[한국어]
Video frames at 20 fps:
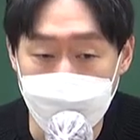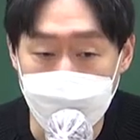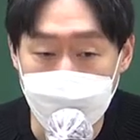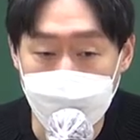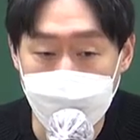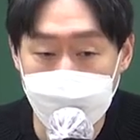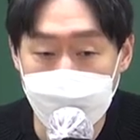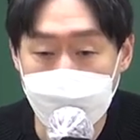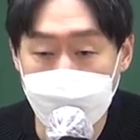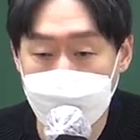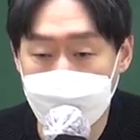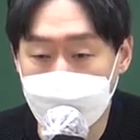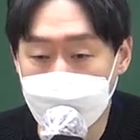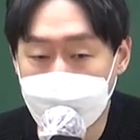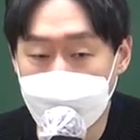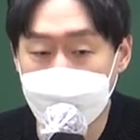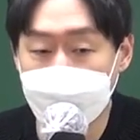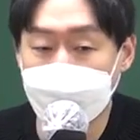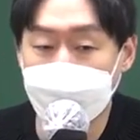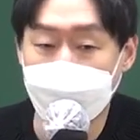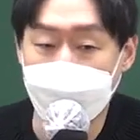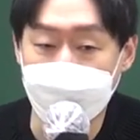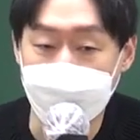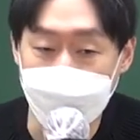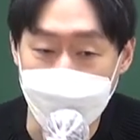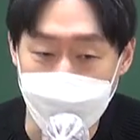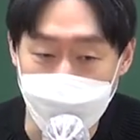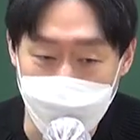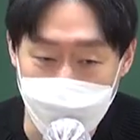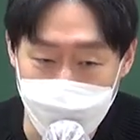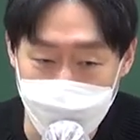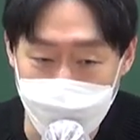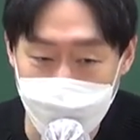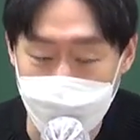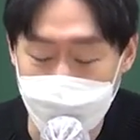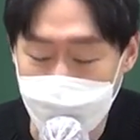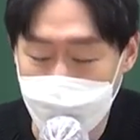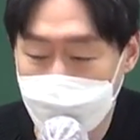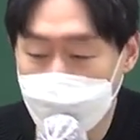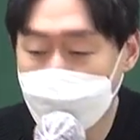저는 실강이 제 체질이 안
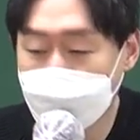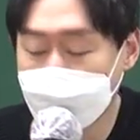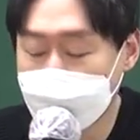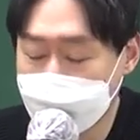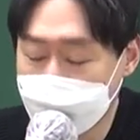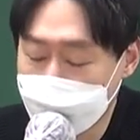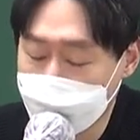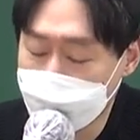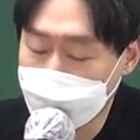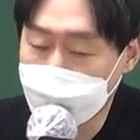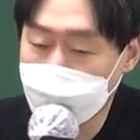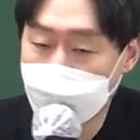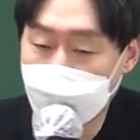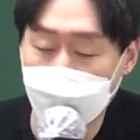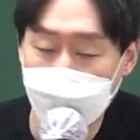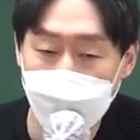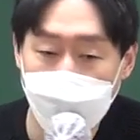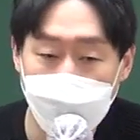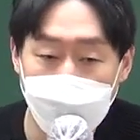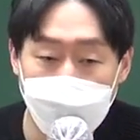맞아가지고 인강만 들었는데,